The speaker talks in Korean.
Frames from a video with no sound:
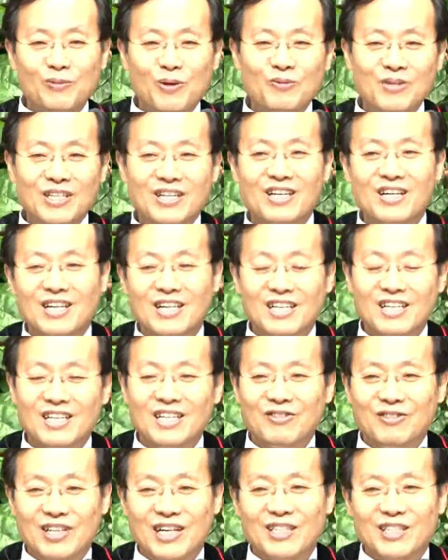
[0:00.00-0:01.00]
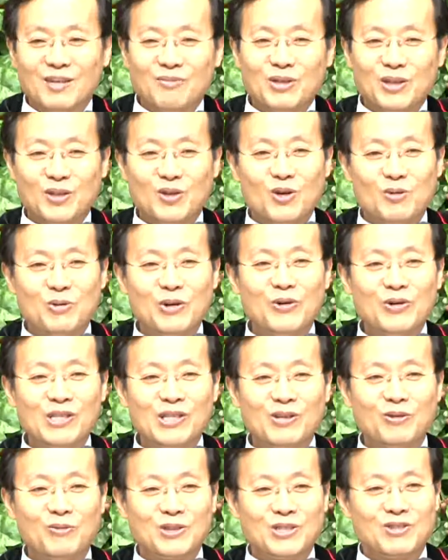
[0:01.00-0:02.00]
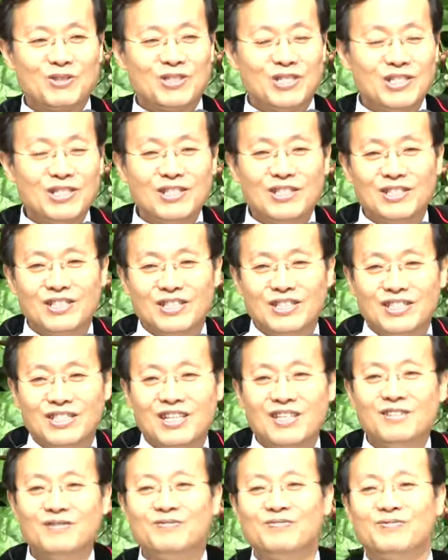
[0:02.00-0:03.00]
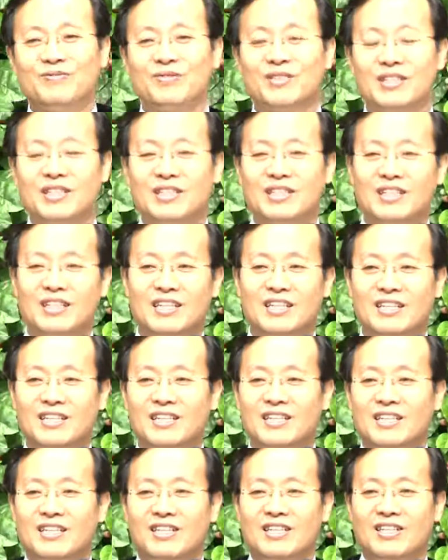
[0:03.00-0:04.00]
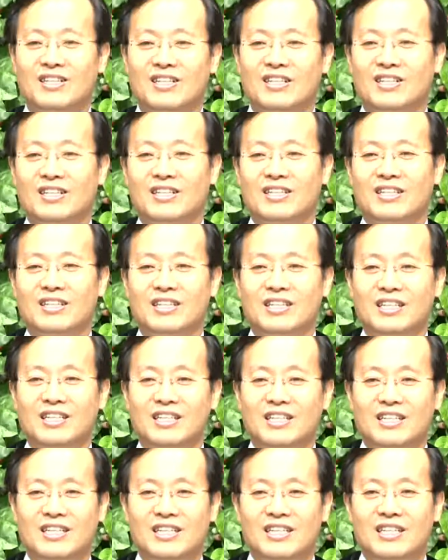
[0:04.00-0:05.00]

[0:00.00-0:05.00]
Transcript: 교회 표어도 교회 표어도 뭡니까? 같이 한번 교회 표어 읽어보시죠. 시작.